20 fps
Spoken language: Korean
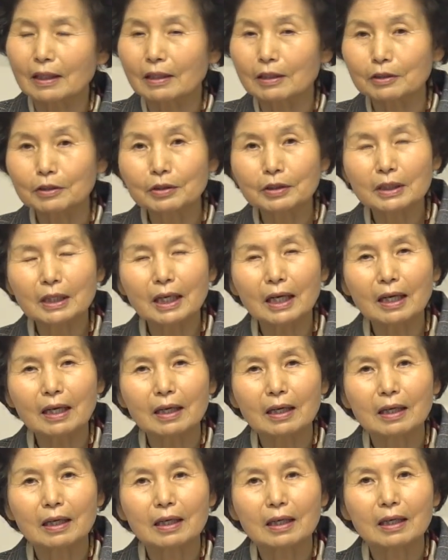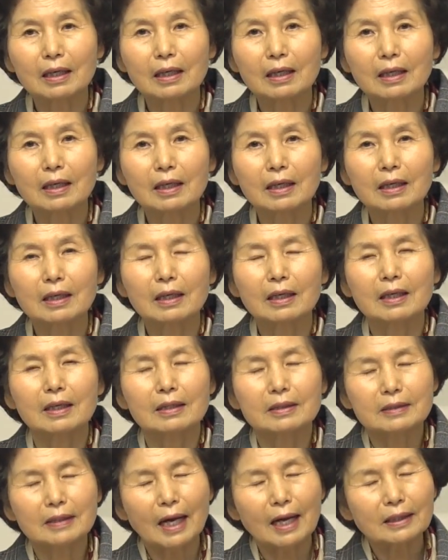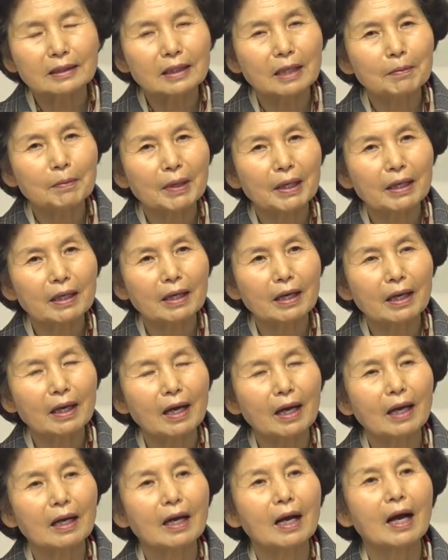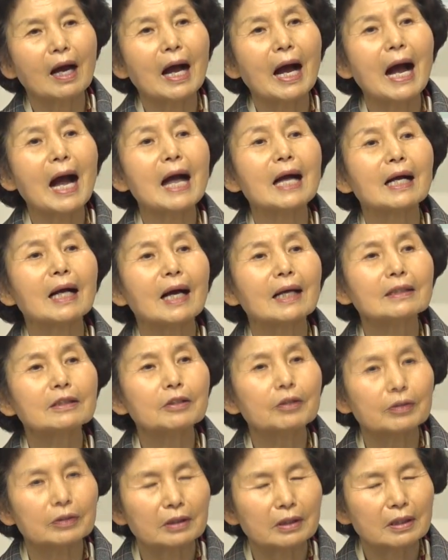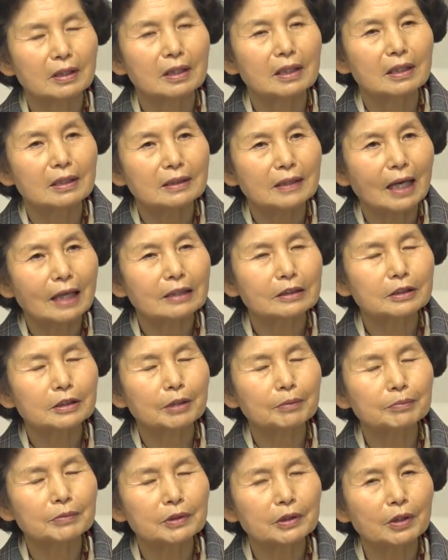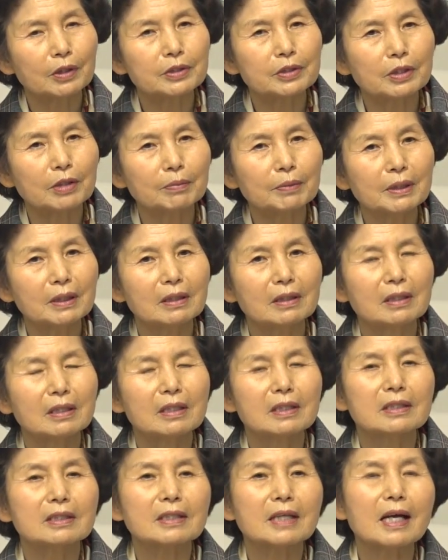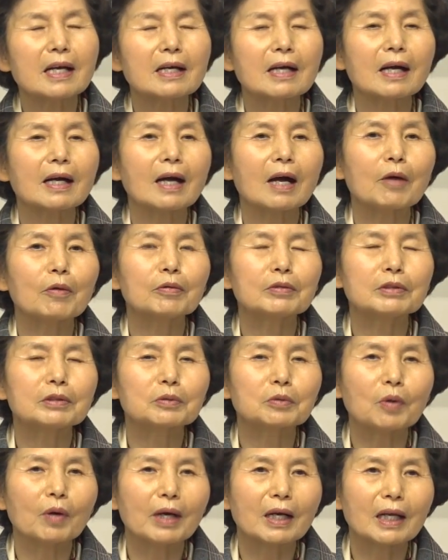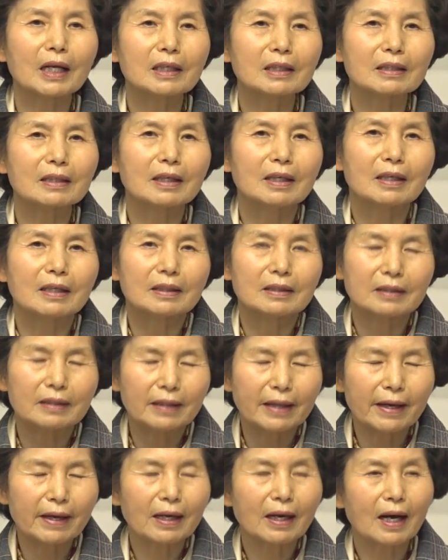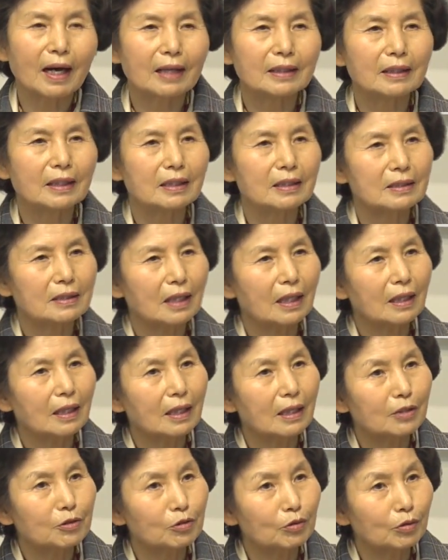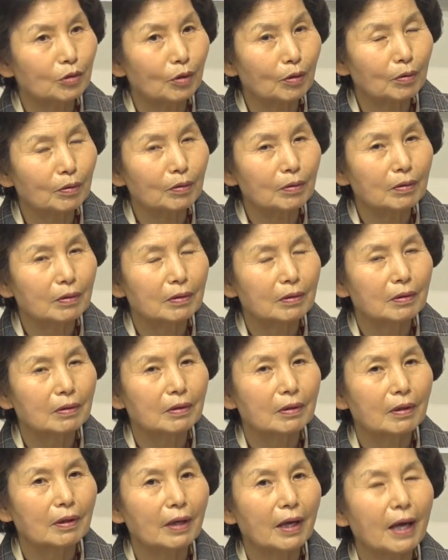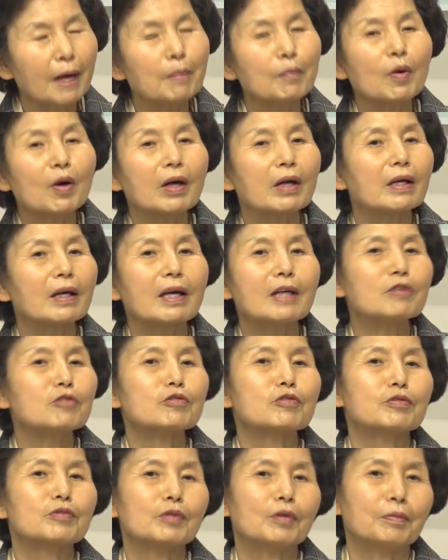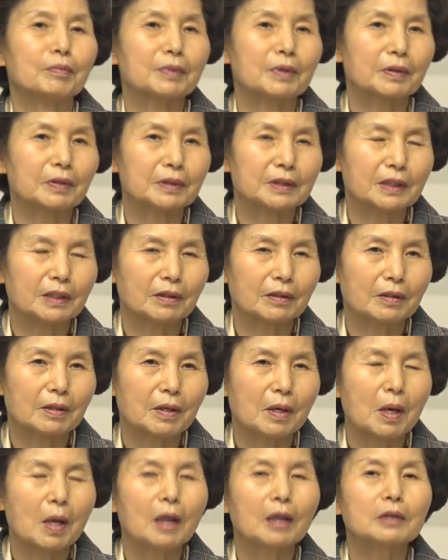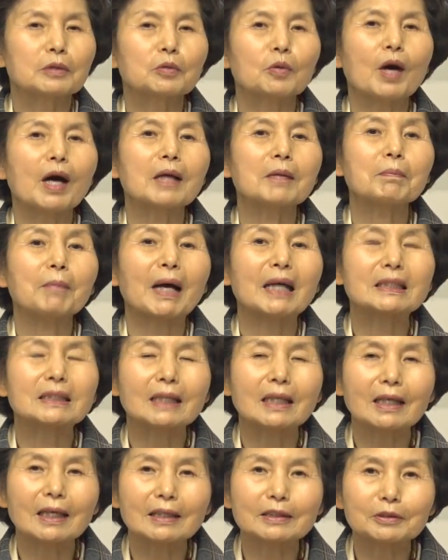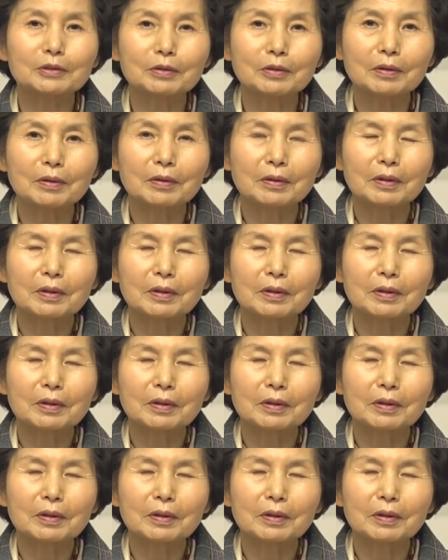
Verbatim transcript: 그러니까 상대방의 악한 것, 약점, 결점을 생각하고 있는 동안에는 내가 아내를 사랑할 수도 없고 행복하게 해줄 수도 없는 것이에요. 또한 마찬가지로